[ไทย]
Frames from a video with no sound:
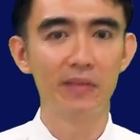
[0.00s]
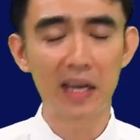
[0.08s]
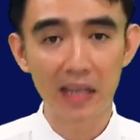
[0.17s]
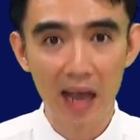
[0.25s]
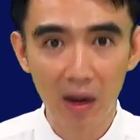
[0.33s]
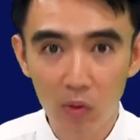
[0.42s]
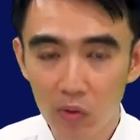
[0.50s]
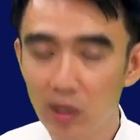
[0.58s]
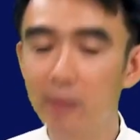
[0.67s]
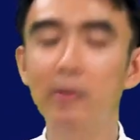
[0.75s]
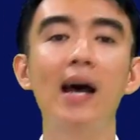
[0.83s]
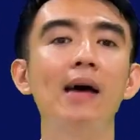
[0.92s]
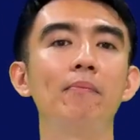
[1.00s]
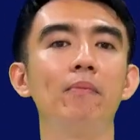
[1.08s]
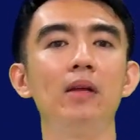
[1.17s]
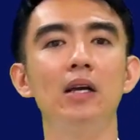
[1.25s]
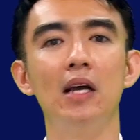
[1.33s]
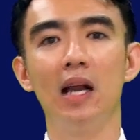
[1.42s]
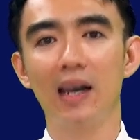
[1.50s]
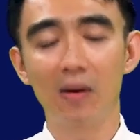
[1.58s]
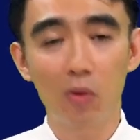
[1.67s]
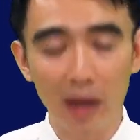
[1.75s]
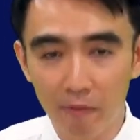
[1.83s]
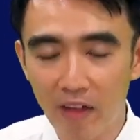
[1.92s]
ในทางตรงกันข้ามเรา
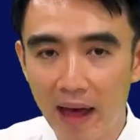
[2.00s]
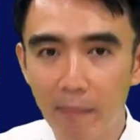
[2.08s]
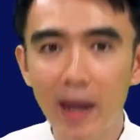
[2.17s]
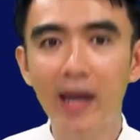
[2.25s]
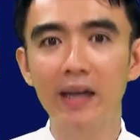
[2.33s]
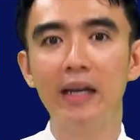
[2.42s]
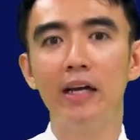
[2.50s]
กลับสามารถ